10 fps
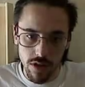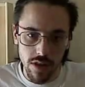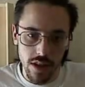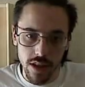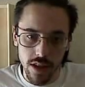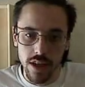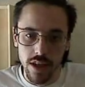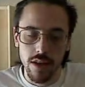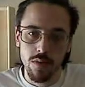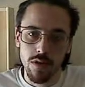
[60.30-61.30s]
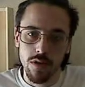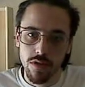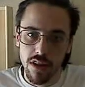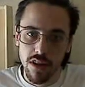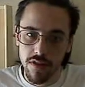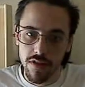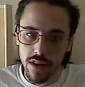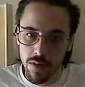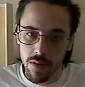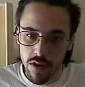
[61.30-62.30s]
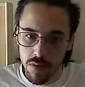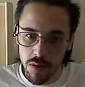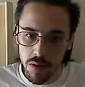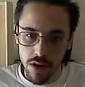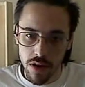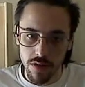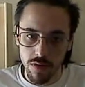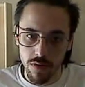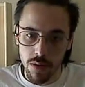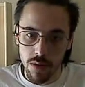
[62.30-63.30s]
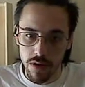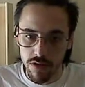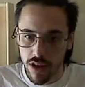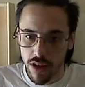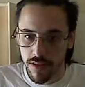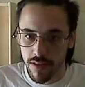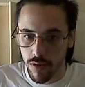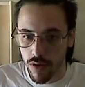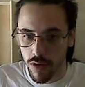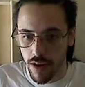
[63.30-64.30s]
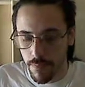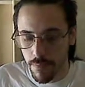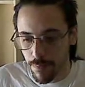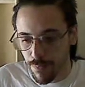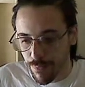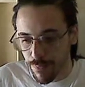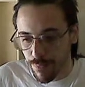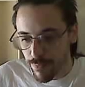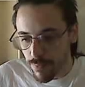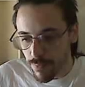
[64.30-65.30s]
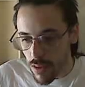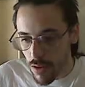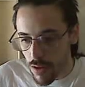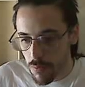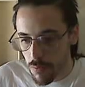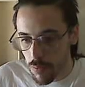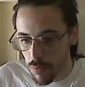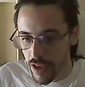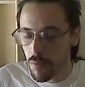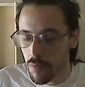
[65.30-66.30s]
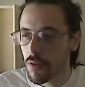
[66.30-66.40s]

en que uno usa diferentes pronombres para la segunda persona del singular. Por ejemplo,